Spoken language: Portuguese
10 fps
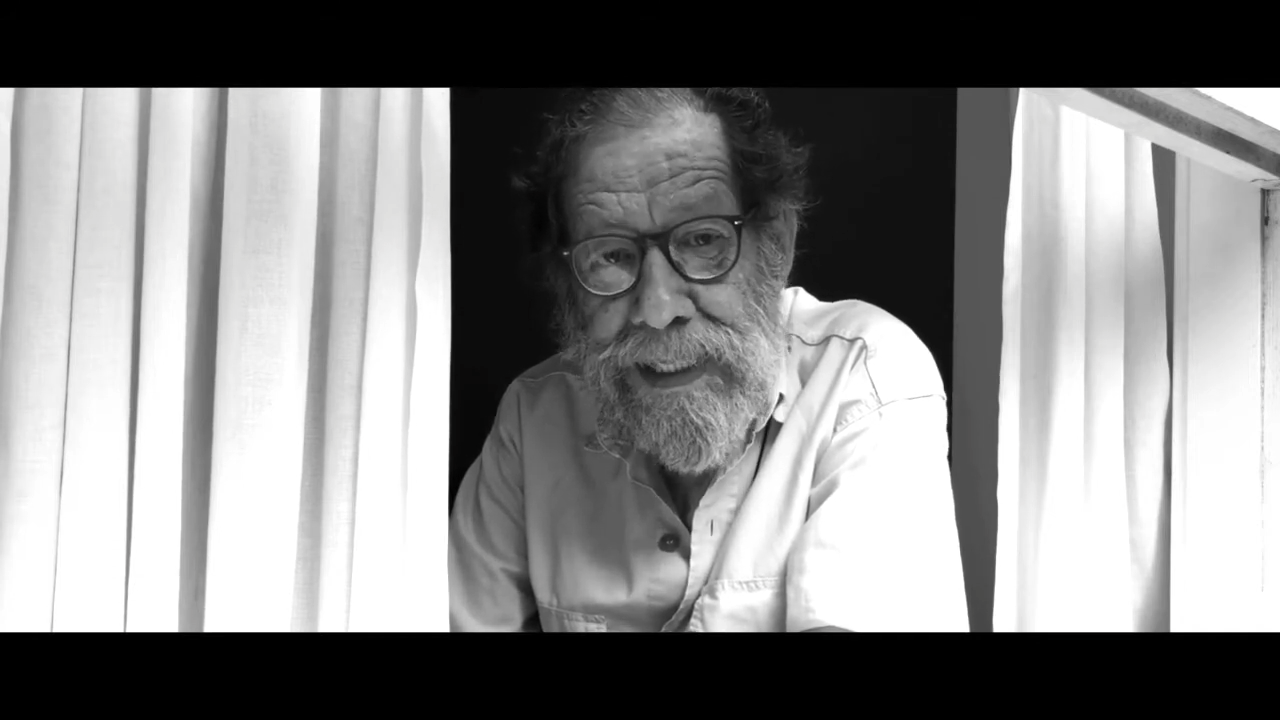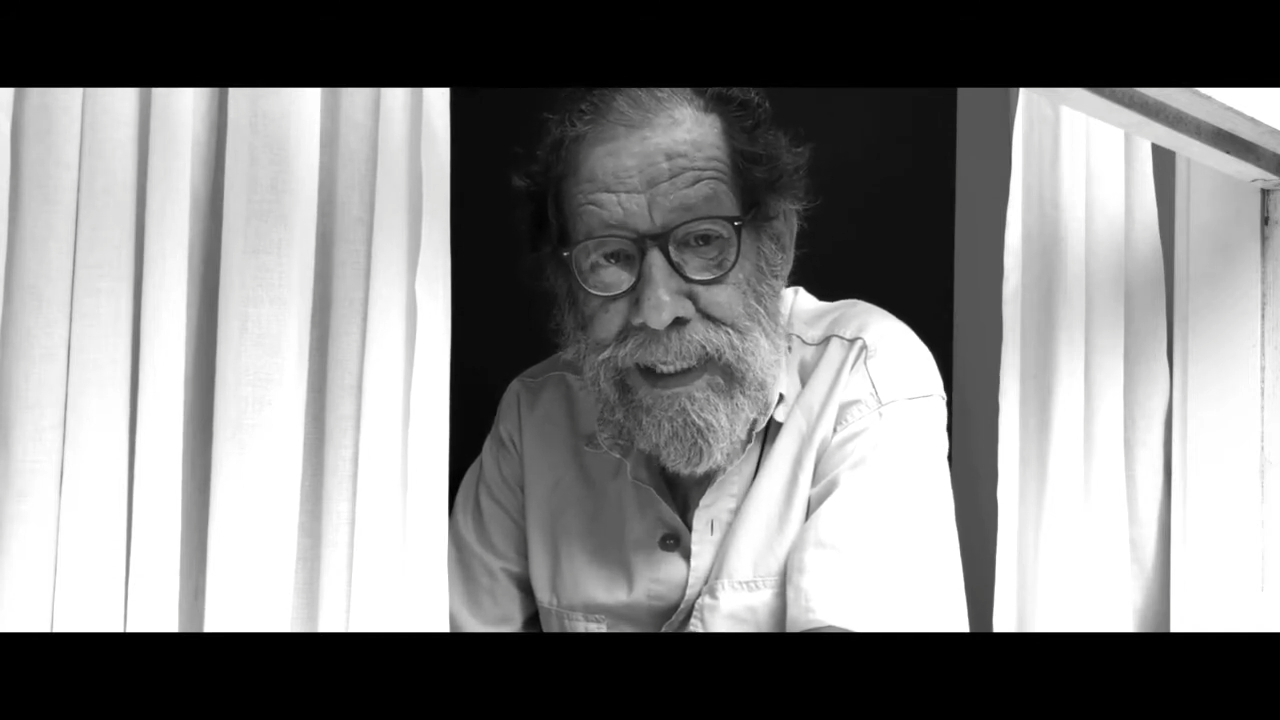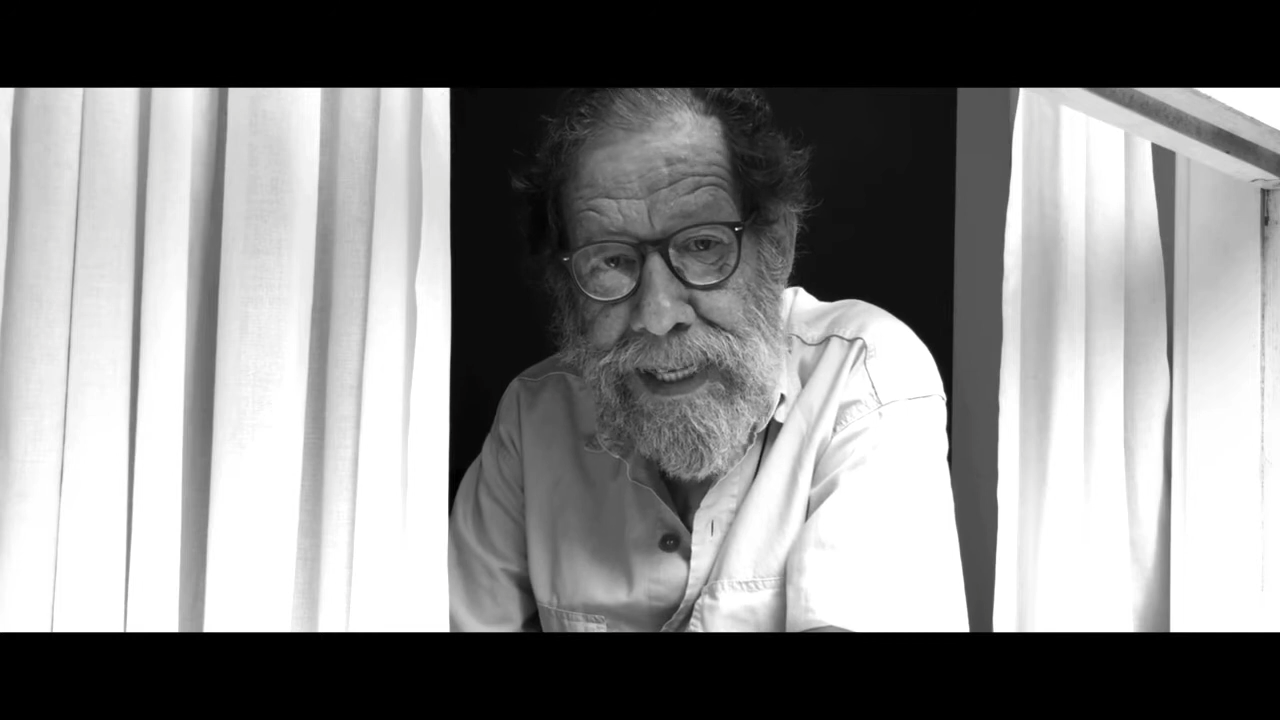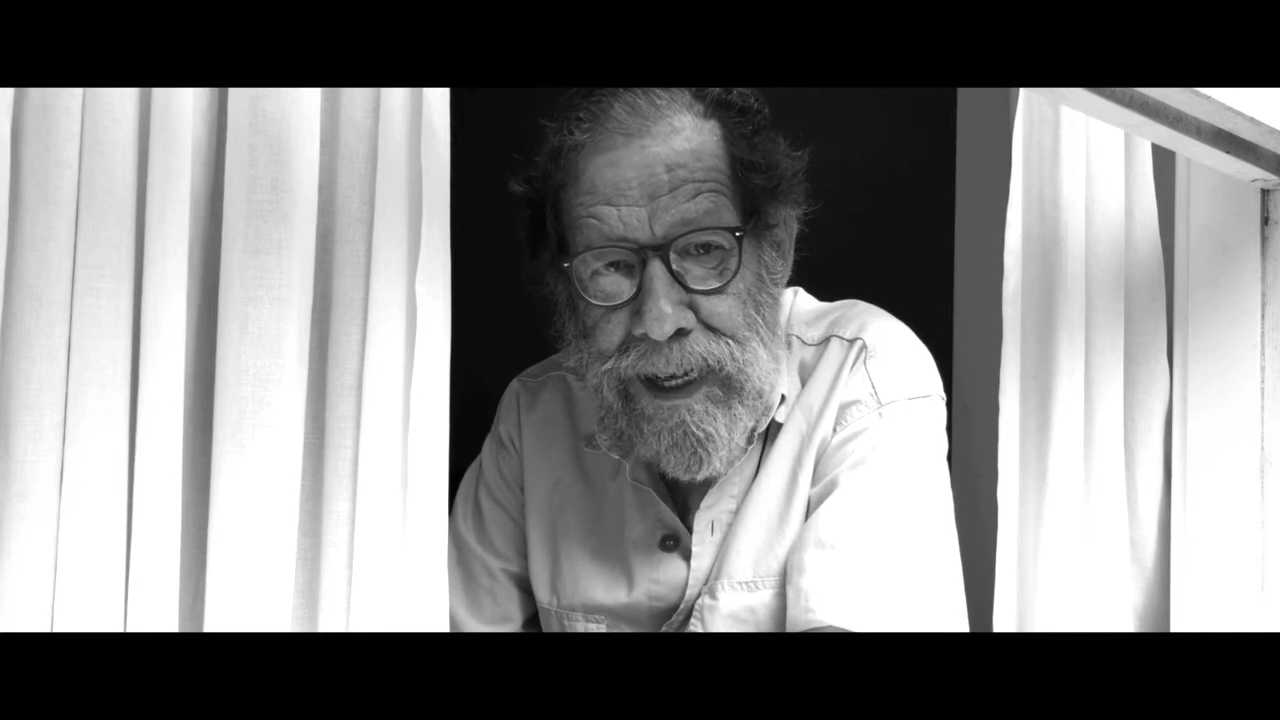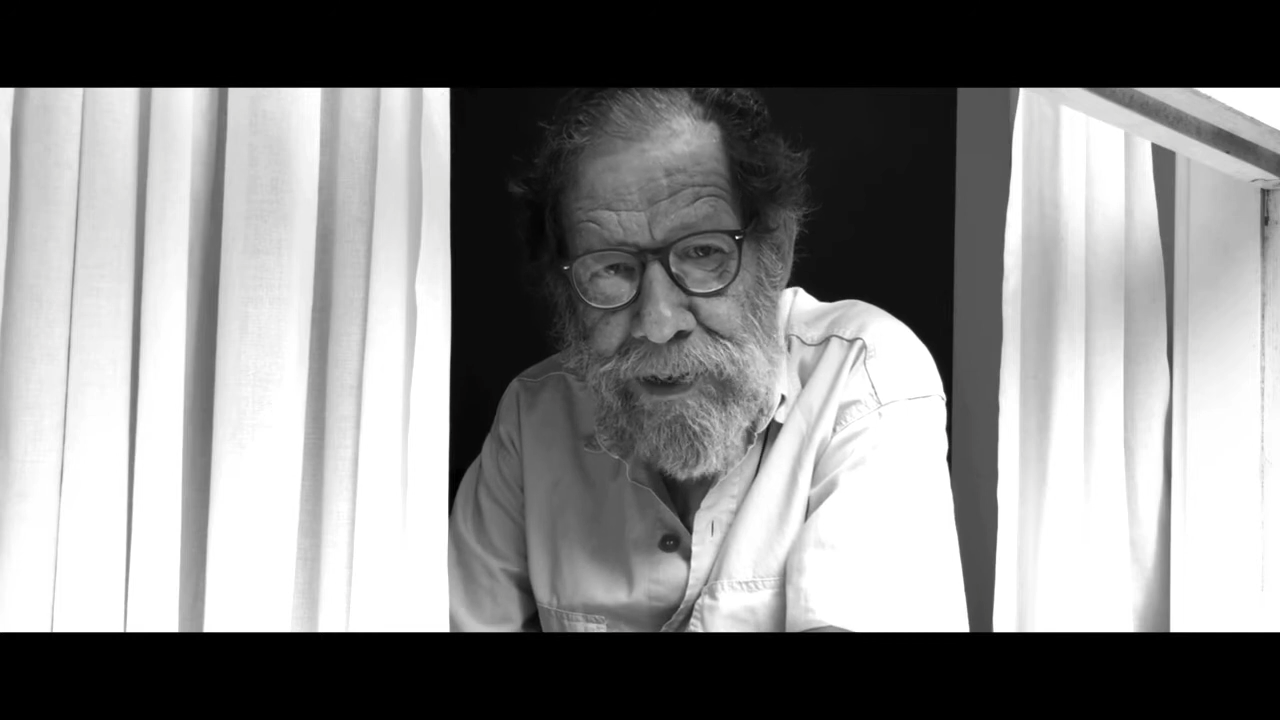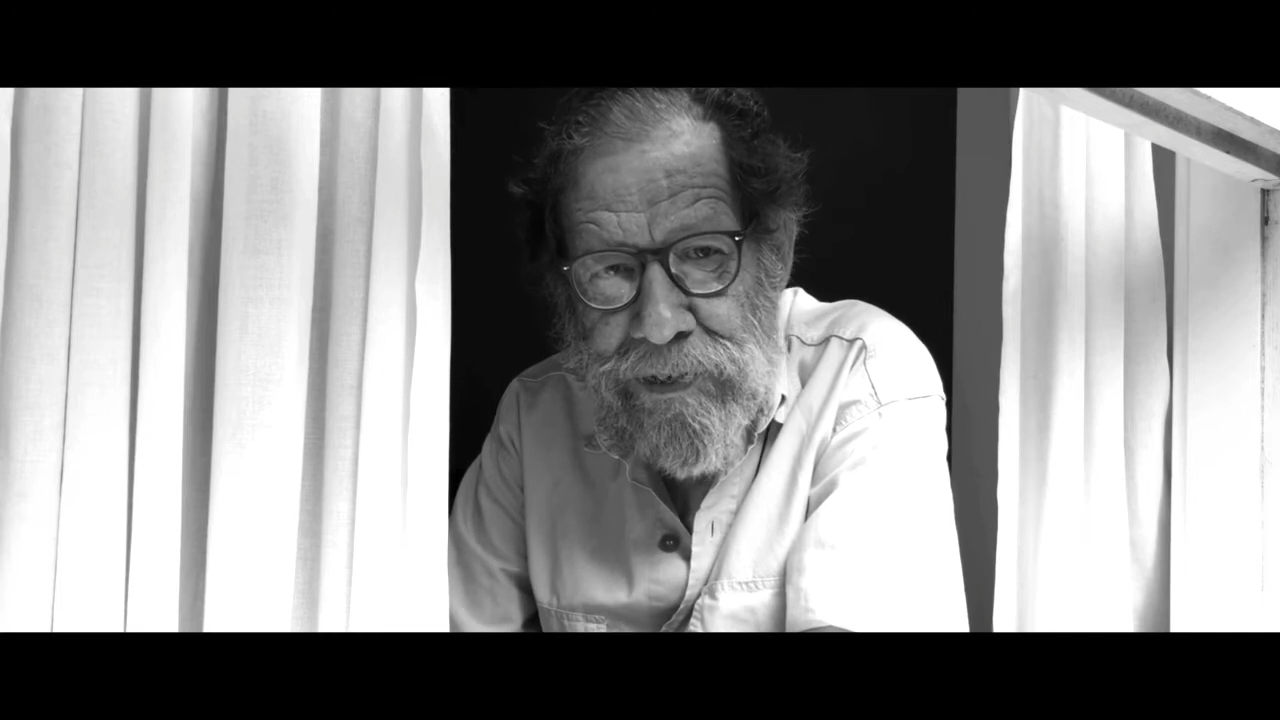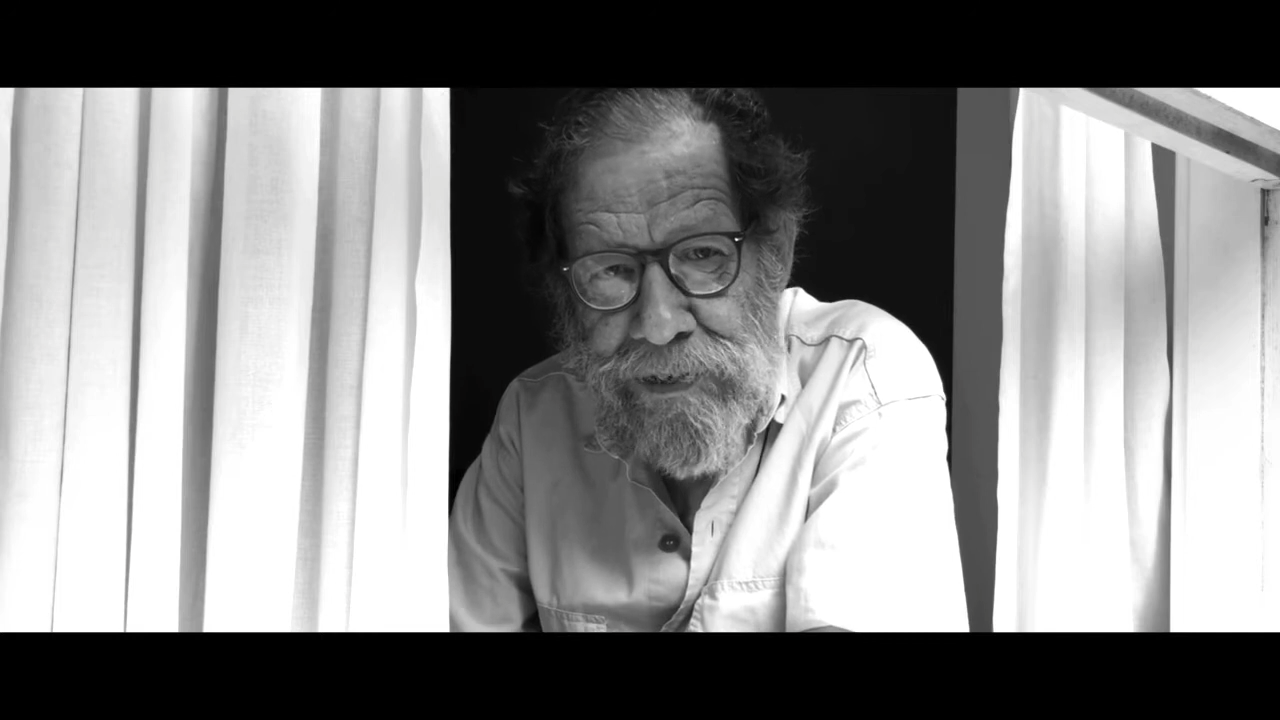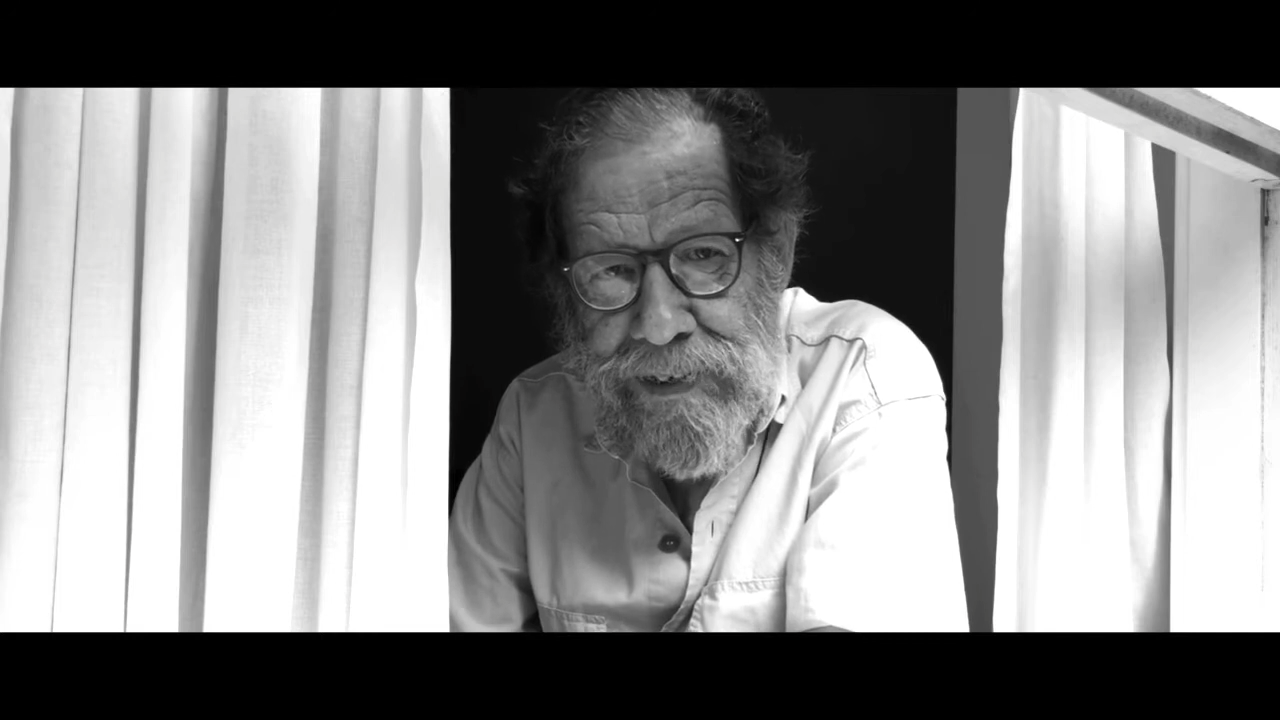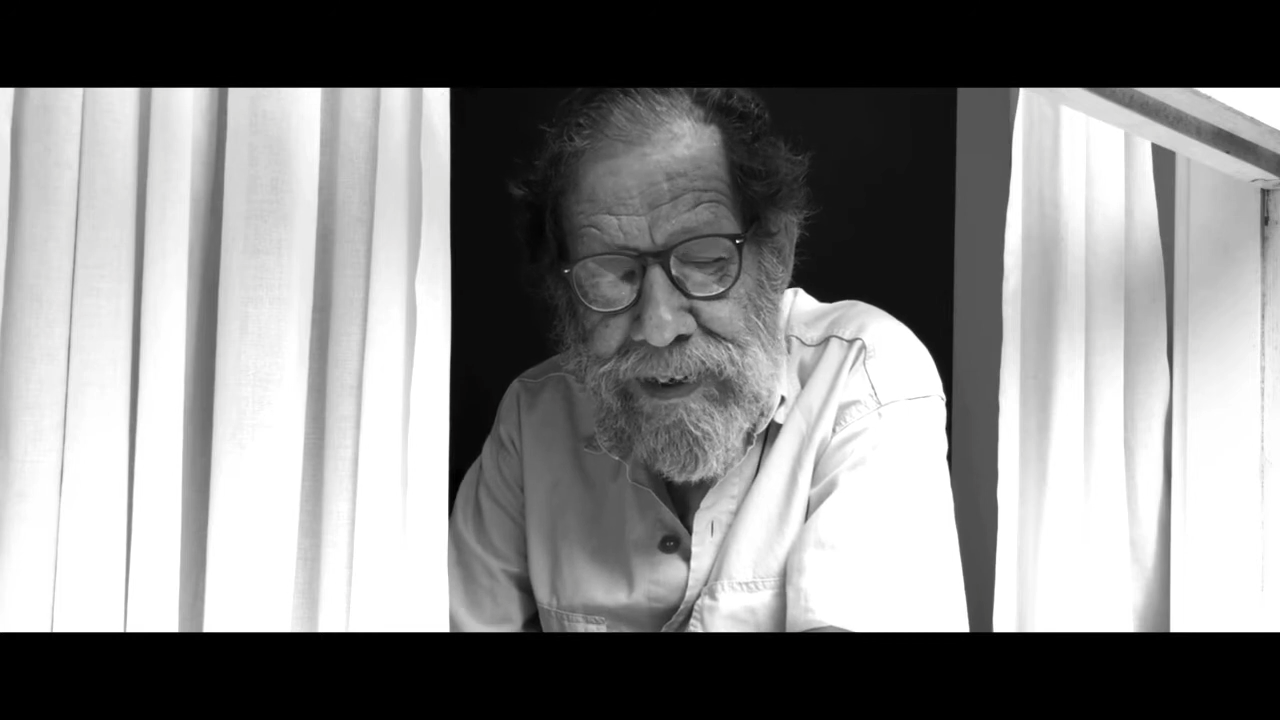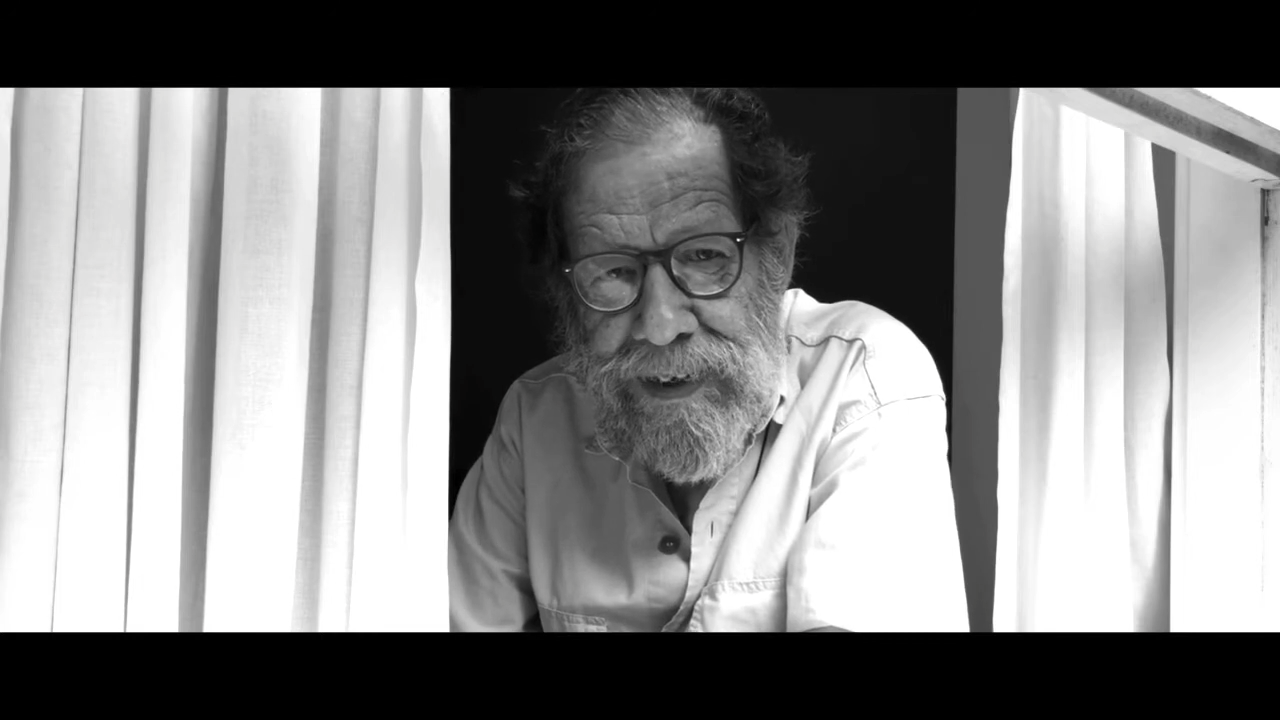
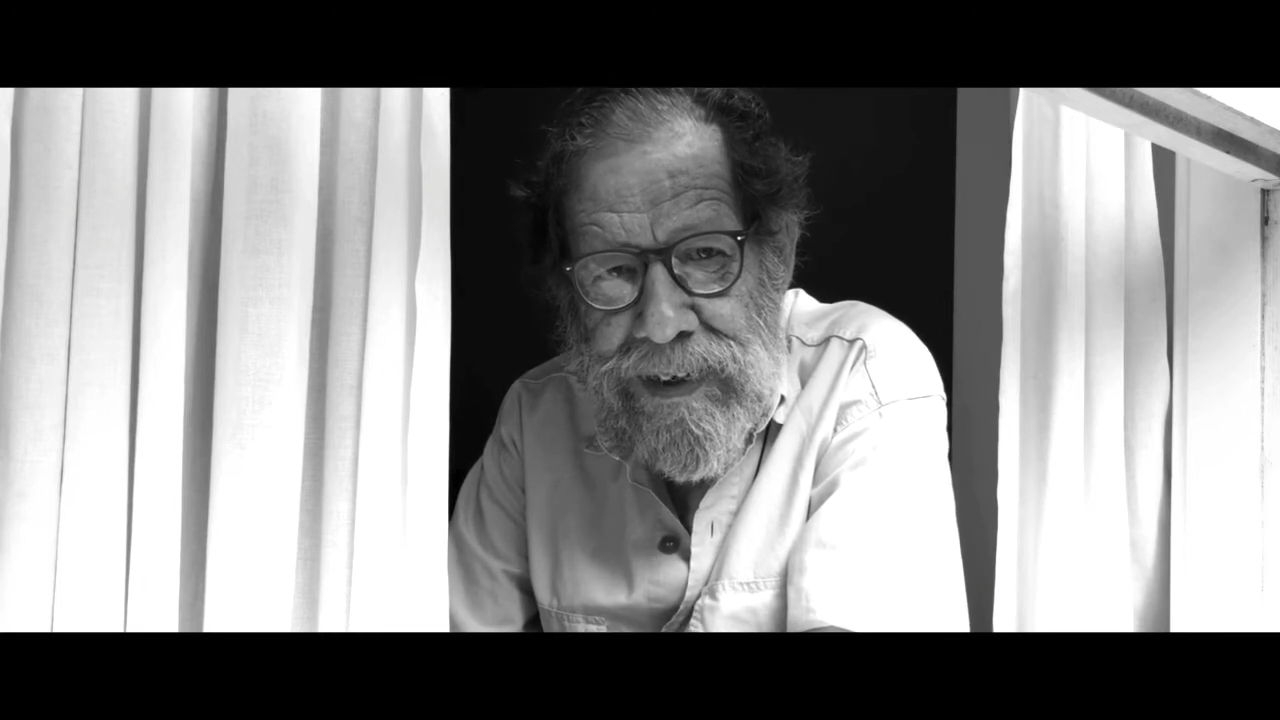Salinger,